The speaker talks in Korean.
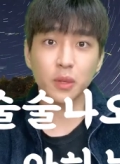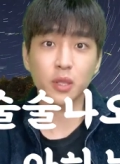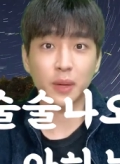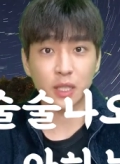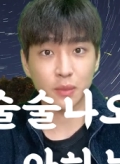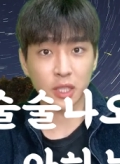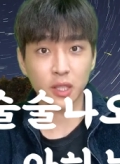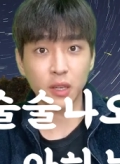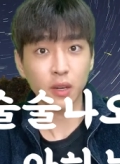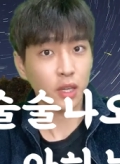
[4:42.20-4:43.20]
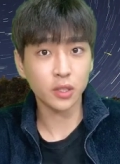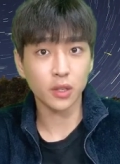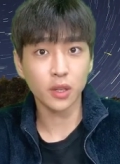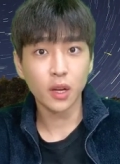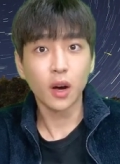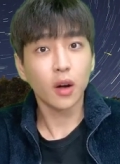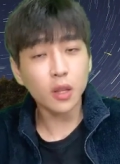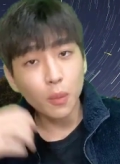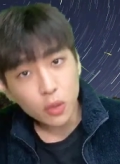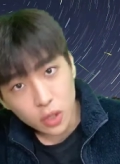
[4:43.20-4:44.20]
말씀하시나요? 아니죠.
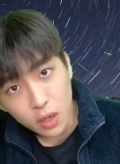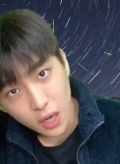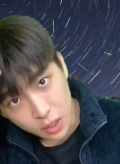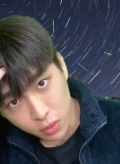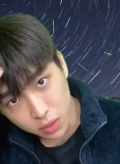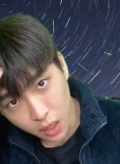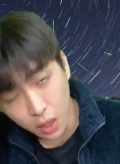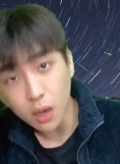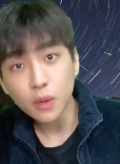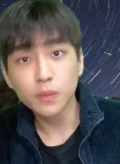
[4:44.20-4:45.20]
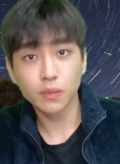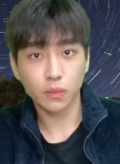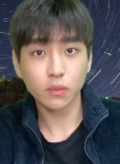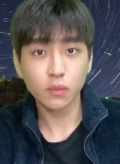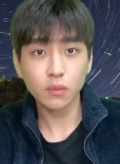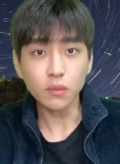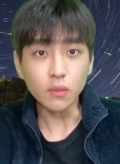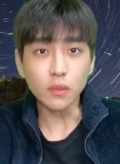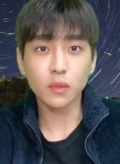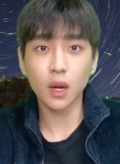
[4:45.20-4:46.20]
어떤 목적을 가지고 그냥 어?
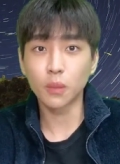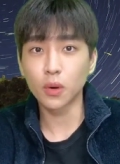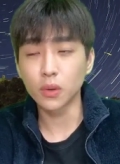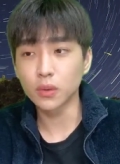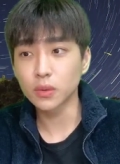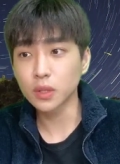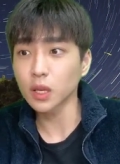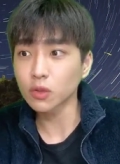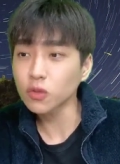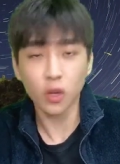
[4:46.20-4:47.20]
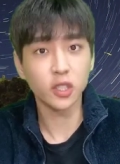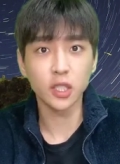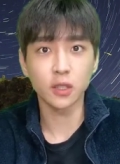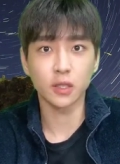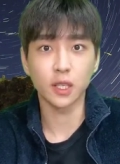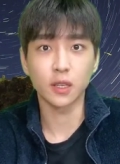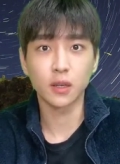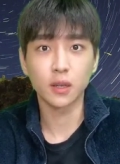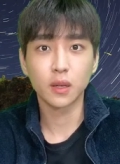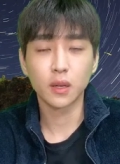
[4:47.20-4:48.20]
내가 뭐 그냥 툭 던지는 거잖아요.
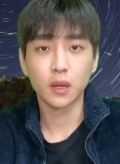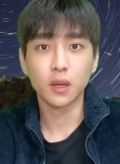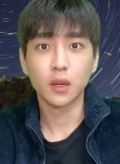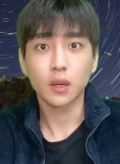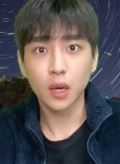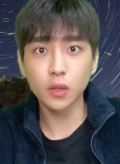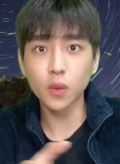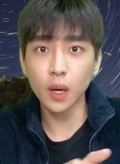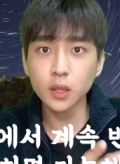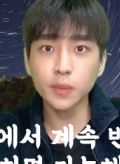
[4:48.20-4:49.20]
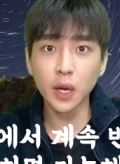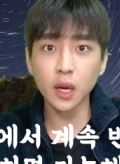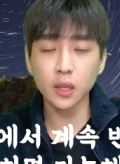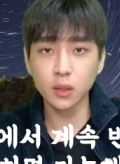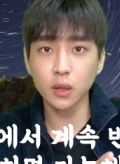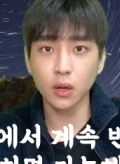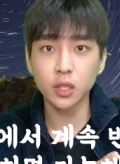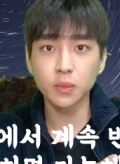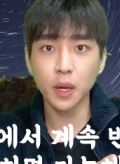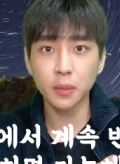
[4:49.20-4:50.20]
계속 학습 단계에서 그렇게
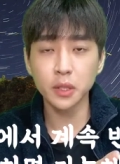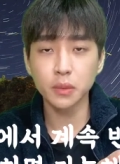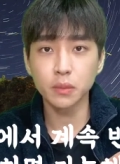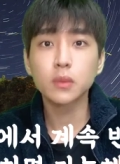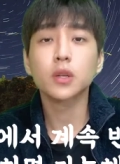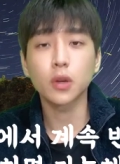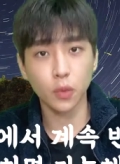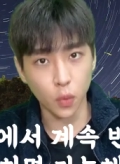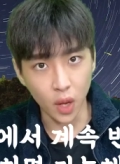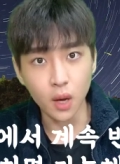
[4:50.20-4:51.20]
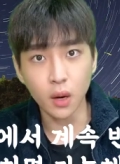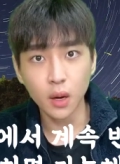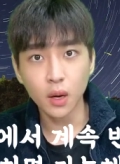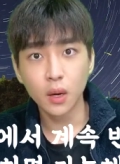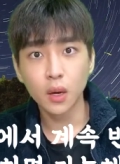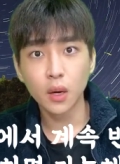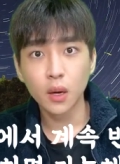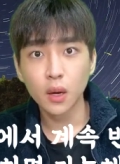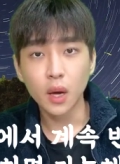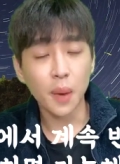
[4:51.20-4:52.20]
열심히 하면은 그렇게 돼요.
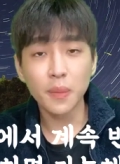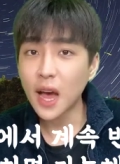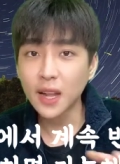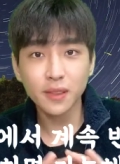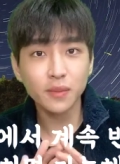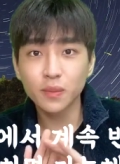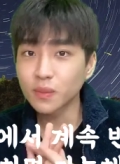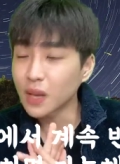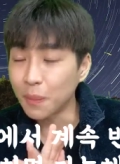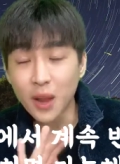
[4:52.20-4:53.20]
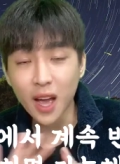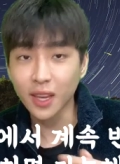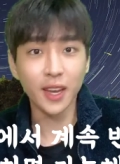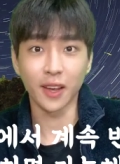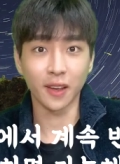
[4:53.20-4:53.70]
I'm not, I'm not kidding.